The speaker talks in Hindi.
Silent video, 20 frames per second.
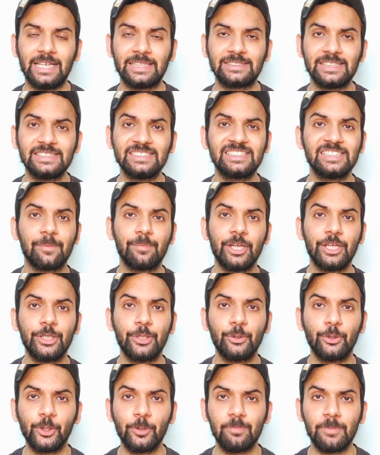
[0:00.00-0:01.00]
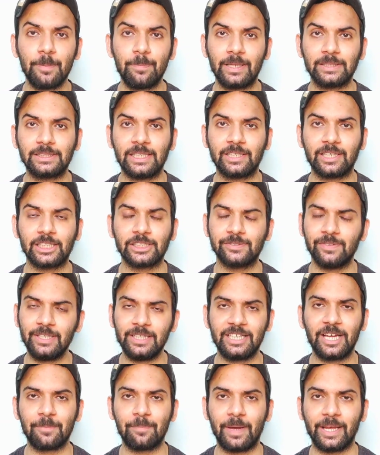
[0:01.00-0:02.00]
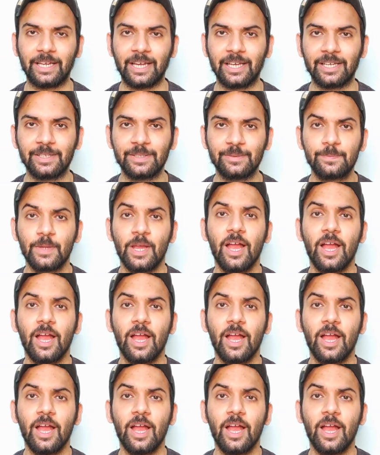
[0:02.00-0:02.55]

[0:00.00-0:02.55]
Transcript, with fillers: एडसेंस से अपने यूट्यूब में पैसा ट्रांसफ़र कर पाएंगे